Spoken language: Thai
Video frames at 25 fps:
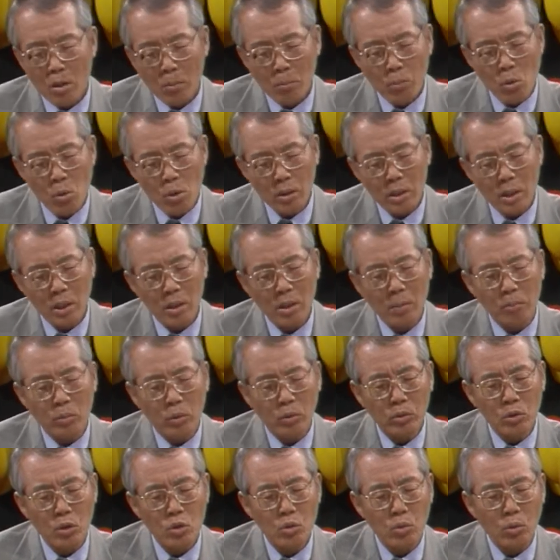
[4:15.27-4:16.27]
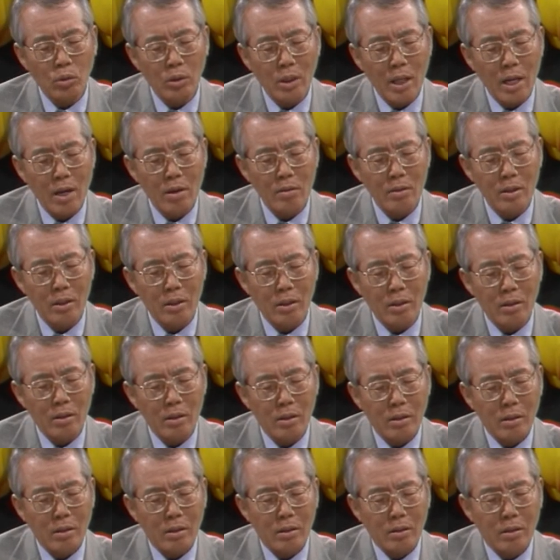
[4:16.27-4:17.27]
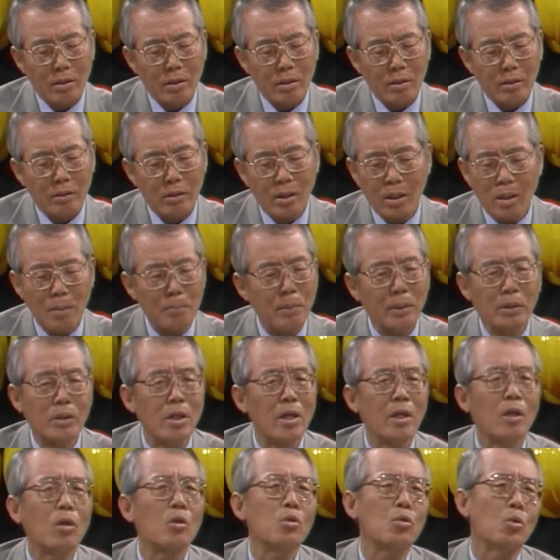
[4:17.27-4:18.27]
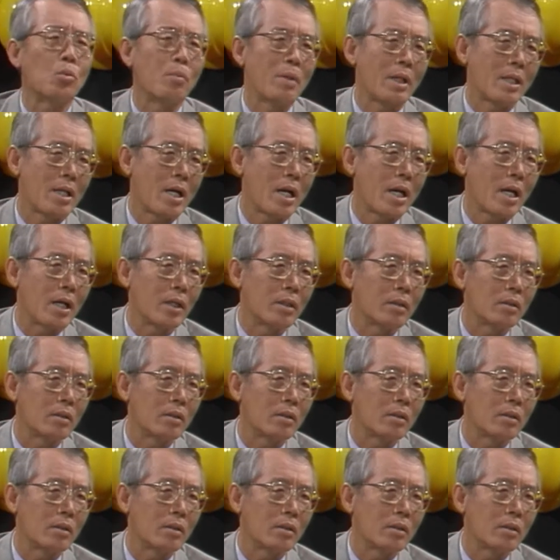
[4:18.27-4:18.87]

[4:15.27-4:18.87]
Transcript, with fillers: พวกนี้เนี่ยผลที่สุดแล้วเนี่ยแต่ละประเทศก็อยู่ไม่ได้